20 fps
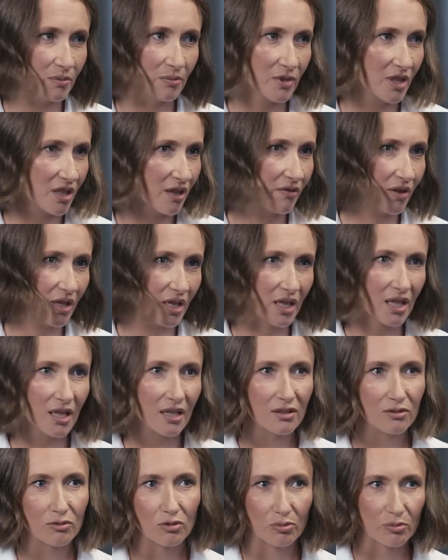мировая
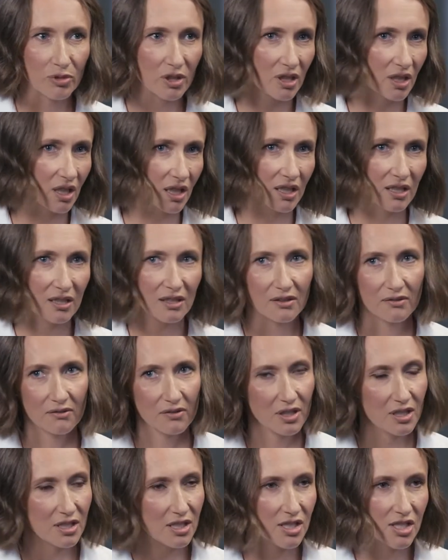экономика, какие-то
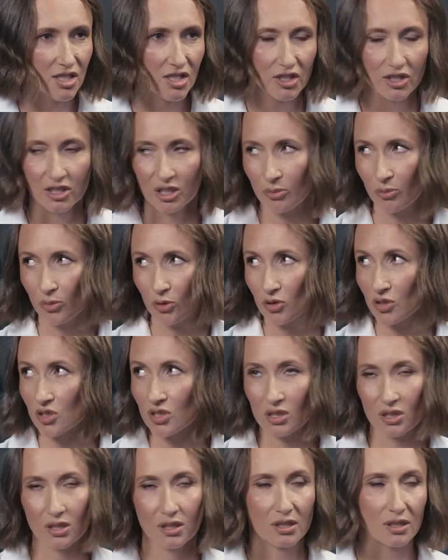вещи, там
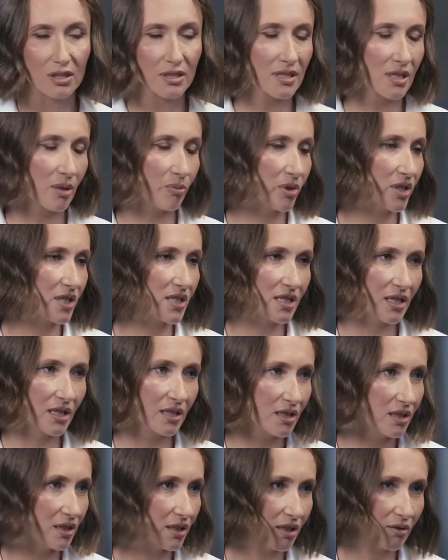просто события,
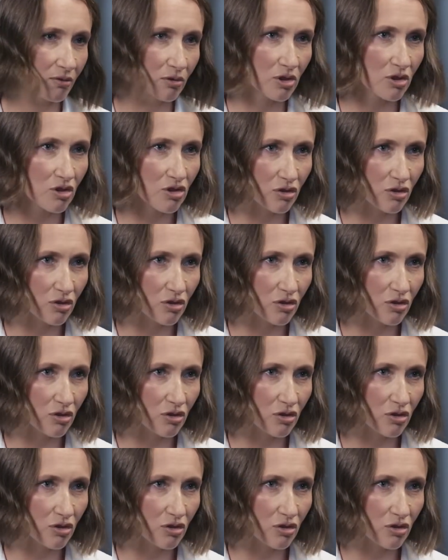они никого не